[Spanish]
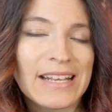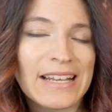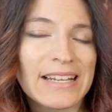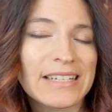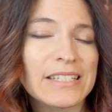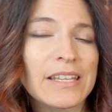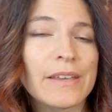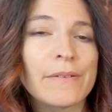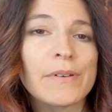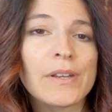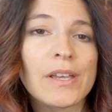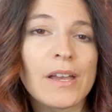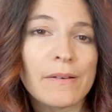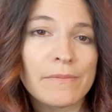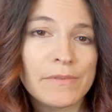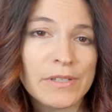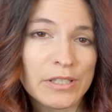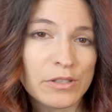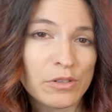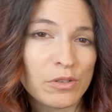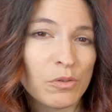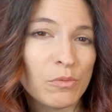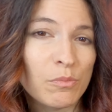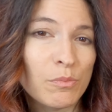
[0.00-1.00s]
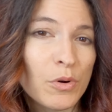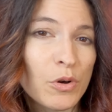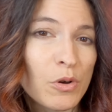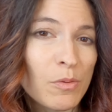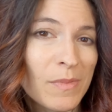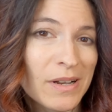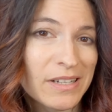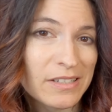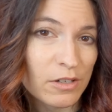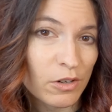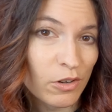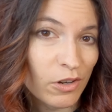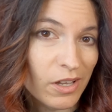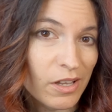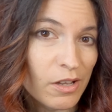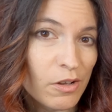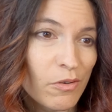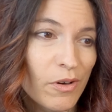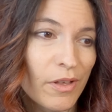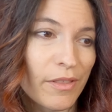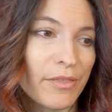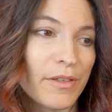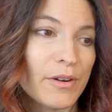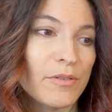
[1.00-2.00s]
Casi habría visto un poco más
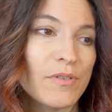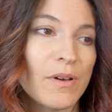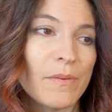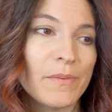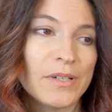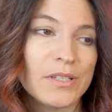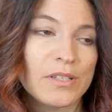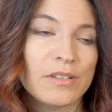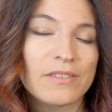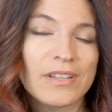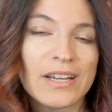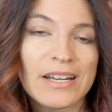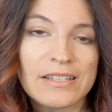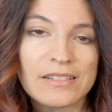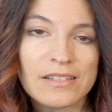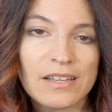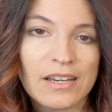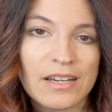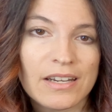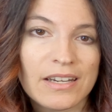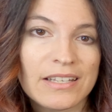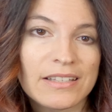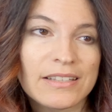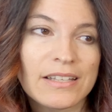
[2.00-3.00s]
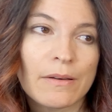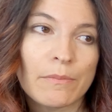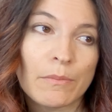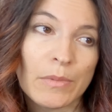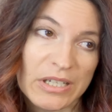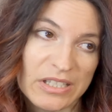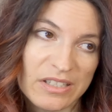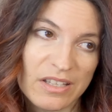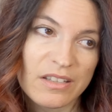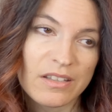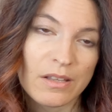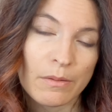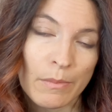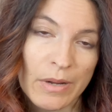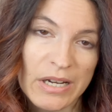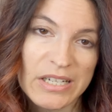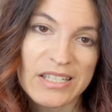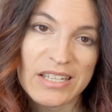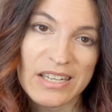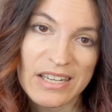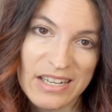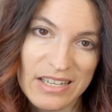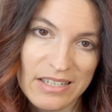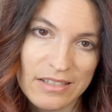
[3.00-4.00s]
lógico hacer una versión de la sirenita bastante
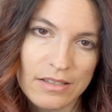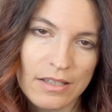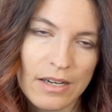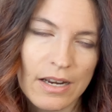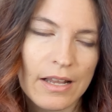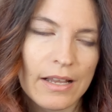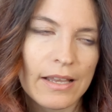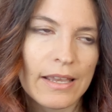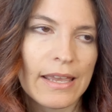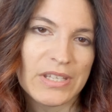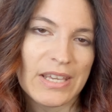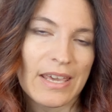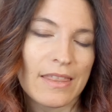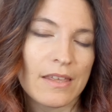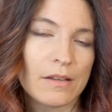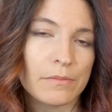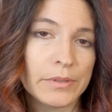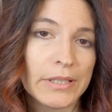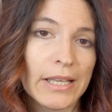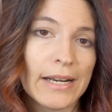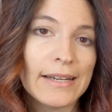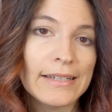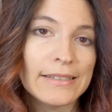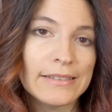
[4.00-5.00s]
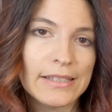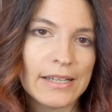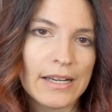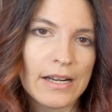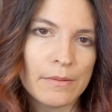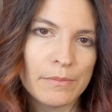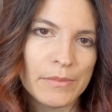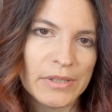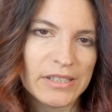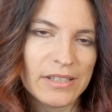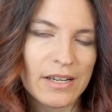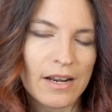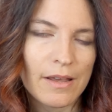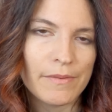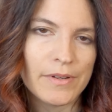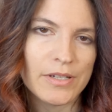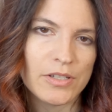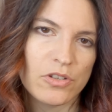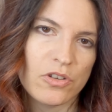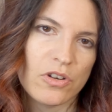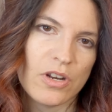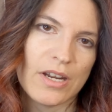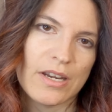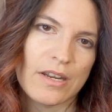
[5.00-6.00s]
más siniestra que adaptar literalmente la
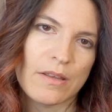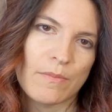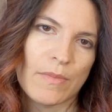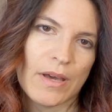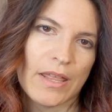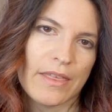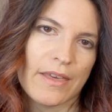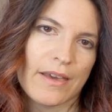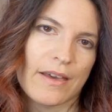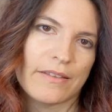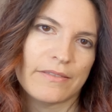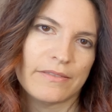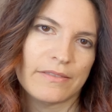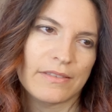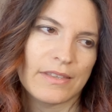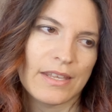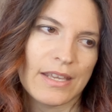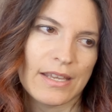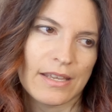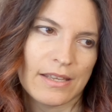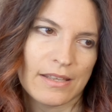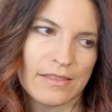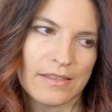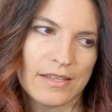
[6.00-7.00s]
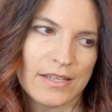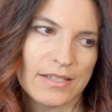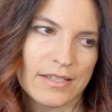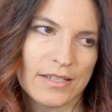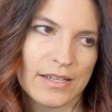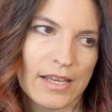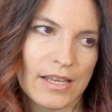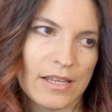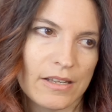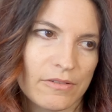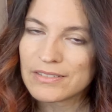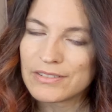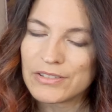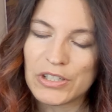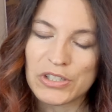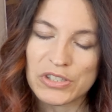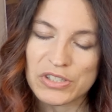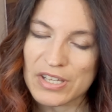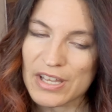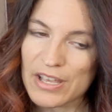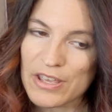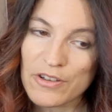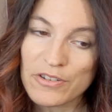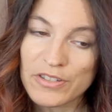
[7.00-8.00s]
versión animada de Disney. No
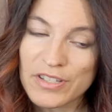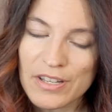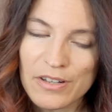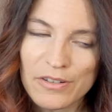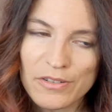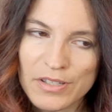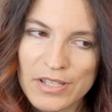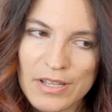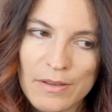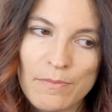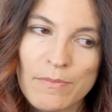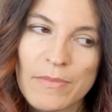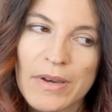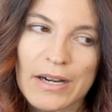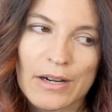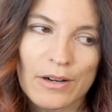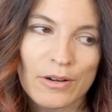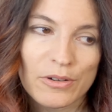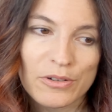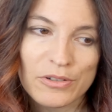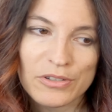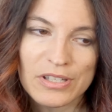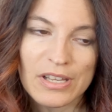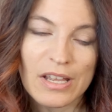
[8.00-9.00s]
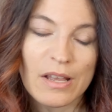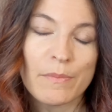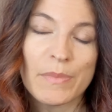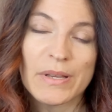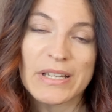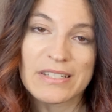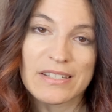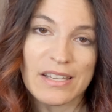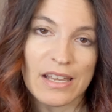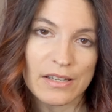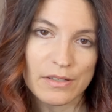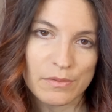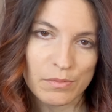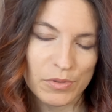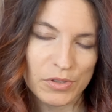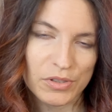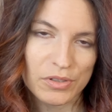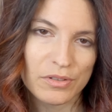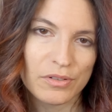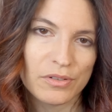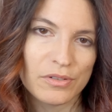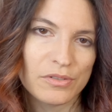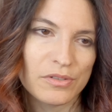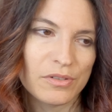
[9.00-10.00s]
sé, yo sigo sin verlo, no sé qué pensáis
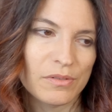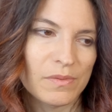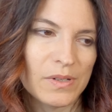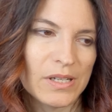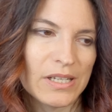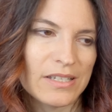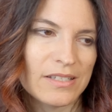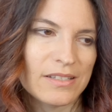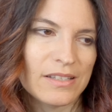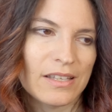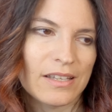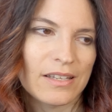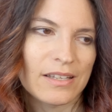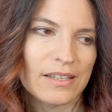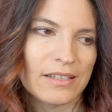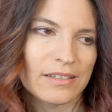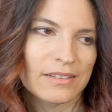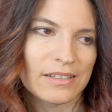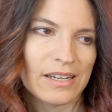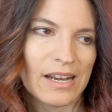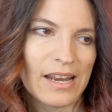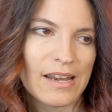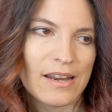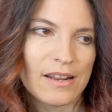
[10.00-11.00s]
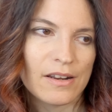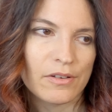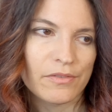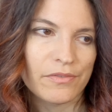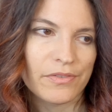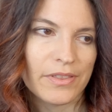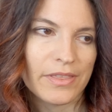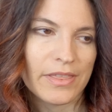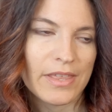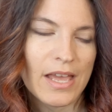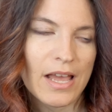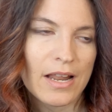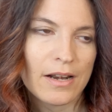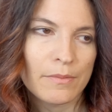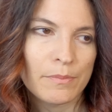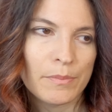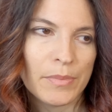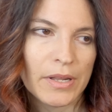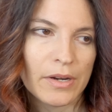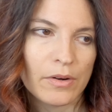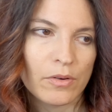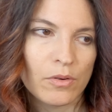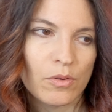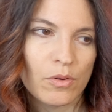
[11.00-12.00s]
vosotros sobre este tráiler oficial,
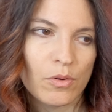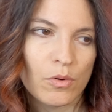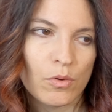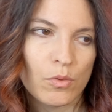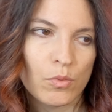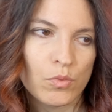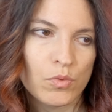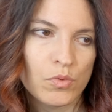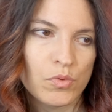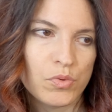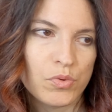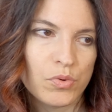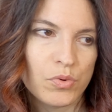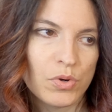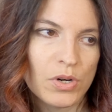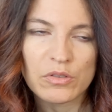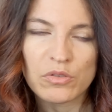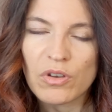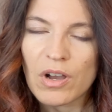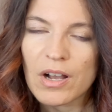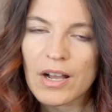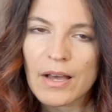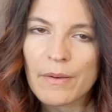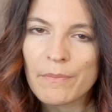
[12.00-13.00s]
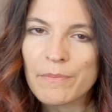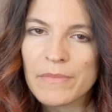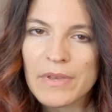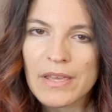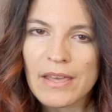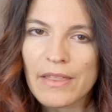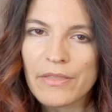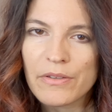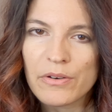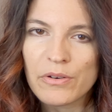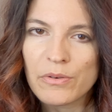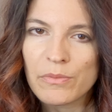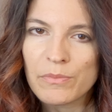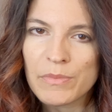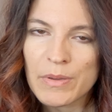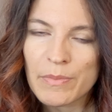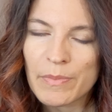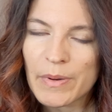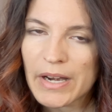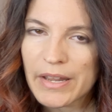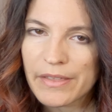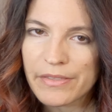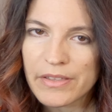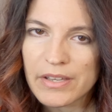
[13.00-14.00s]
pero uff, no ha cambiado mi
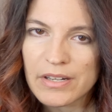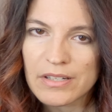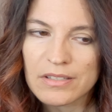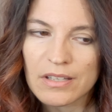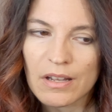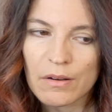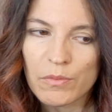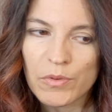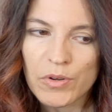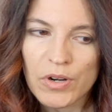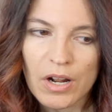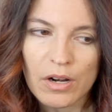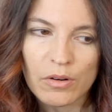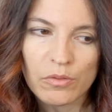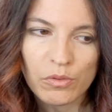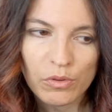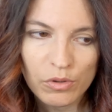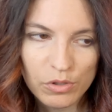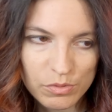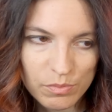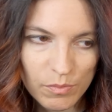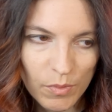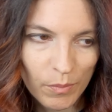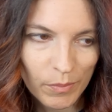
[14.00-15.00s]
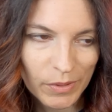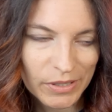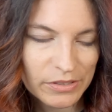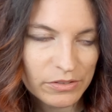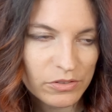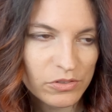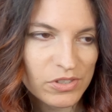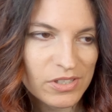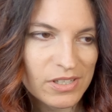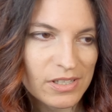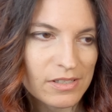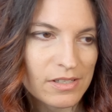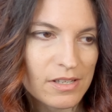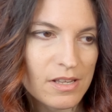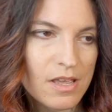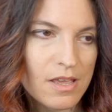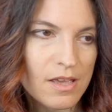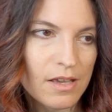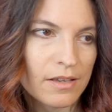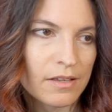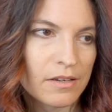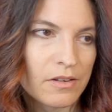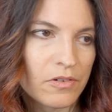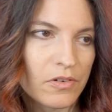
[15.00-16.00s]
parecer salvo en algunos momentos que sí
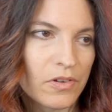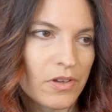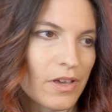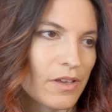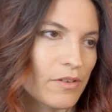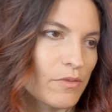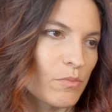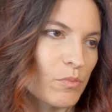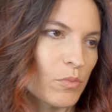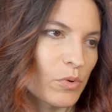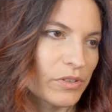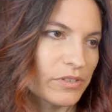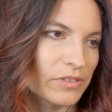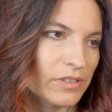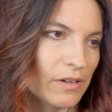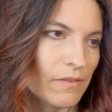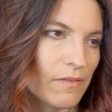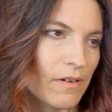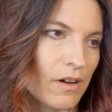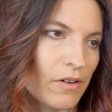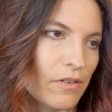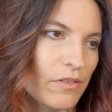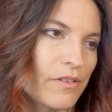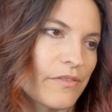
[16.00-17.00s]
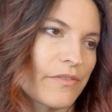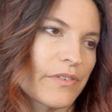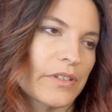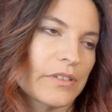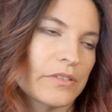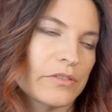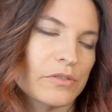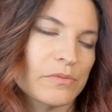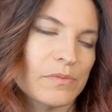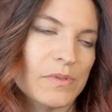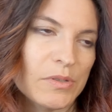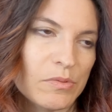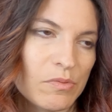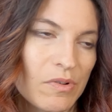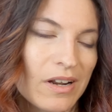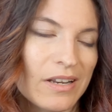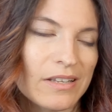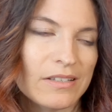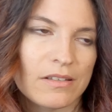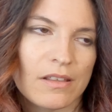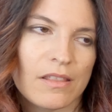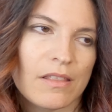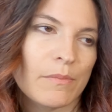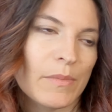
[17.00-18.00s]
que creo que hay un buen trabajo de efectos
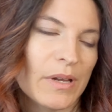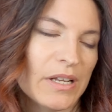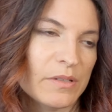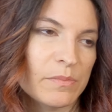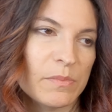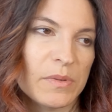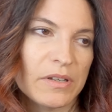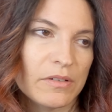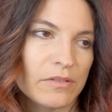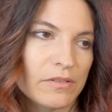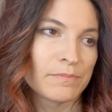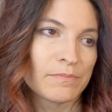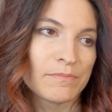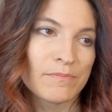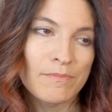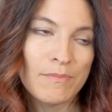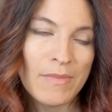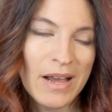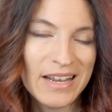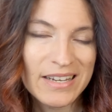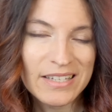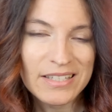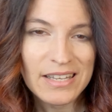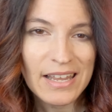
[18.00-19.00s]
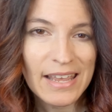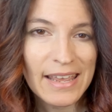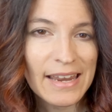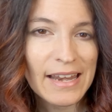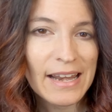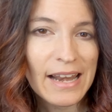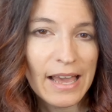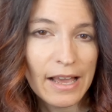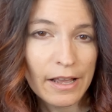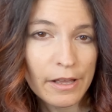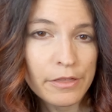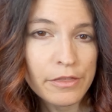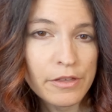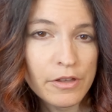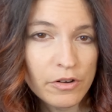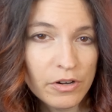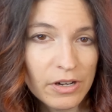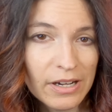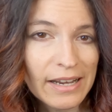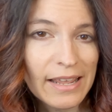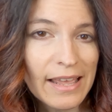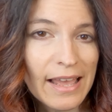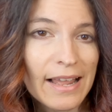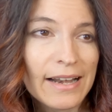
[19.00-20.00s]
visuales y demás, pero más en la
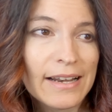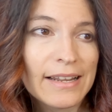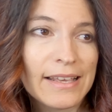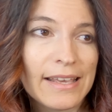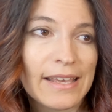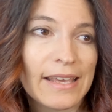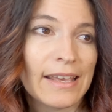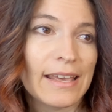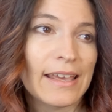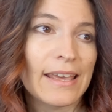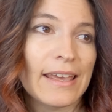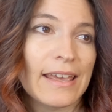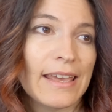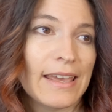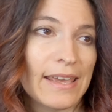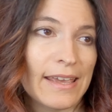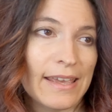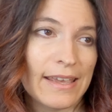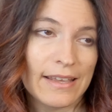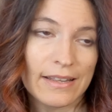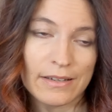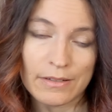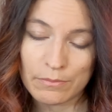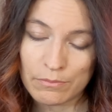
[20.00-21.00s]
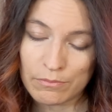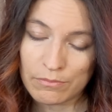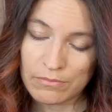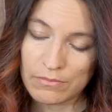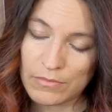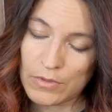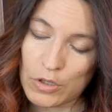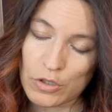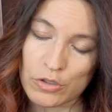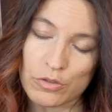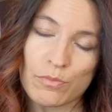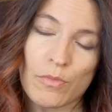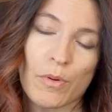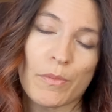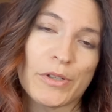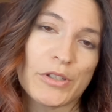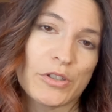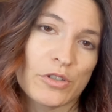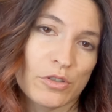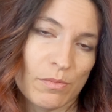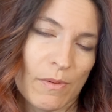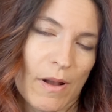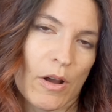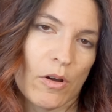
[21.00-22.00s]
acción real que en los
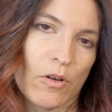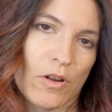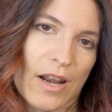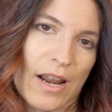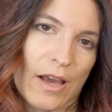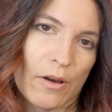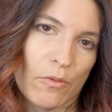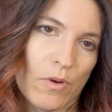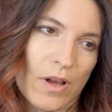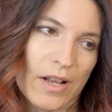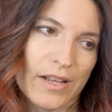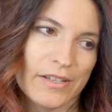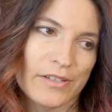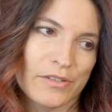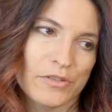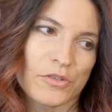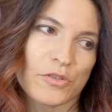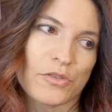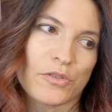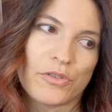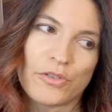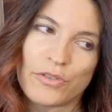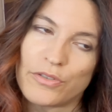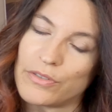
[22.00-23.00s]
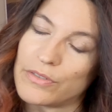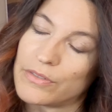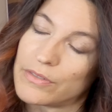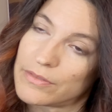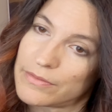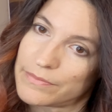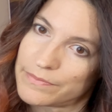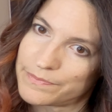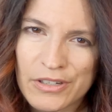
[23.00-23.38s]
momentos bajo el agua que son...